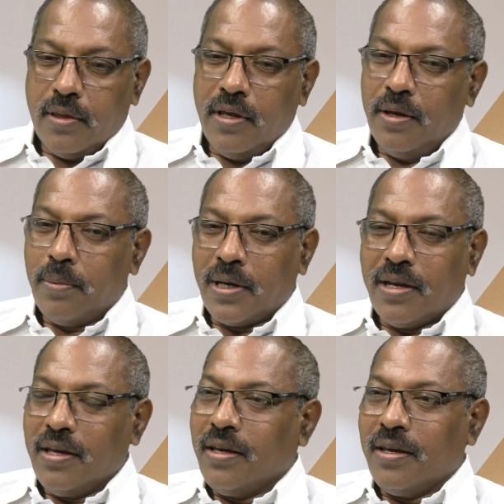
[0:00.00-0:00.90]
దీన్ని
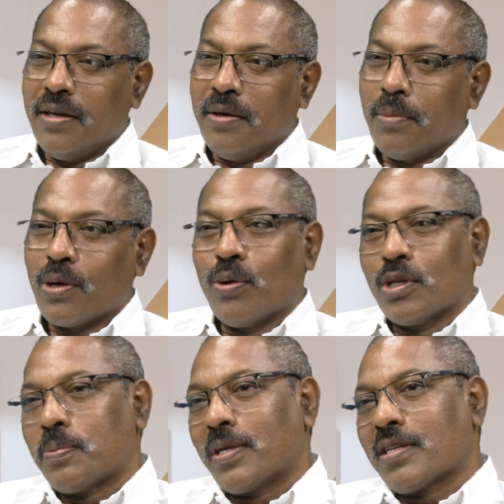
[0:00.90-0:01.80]
బట్టి మనకు
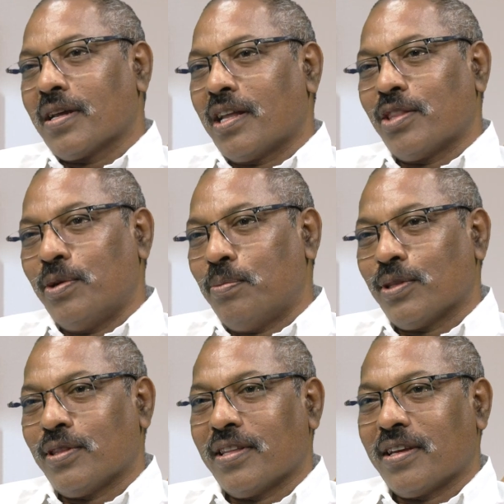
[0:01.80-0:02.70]
ఒకటి స్పష్టంగా
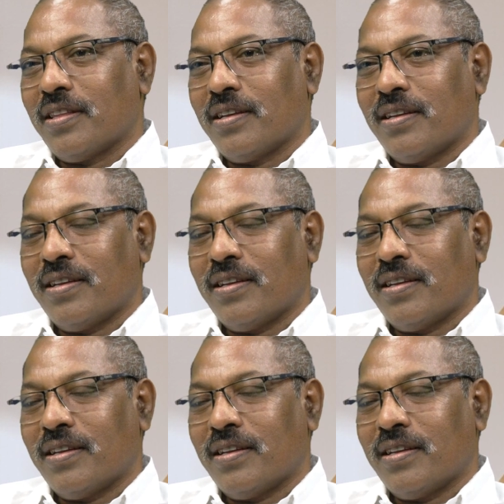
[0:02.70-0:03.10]
అర్థమైపోతుంది కదా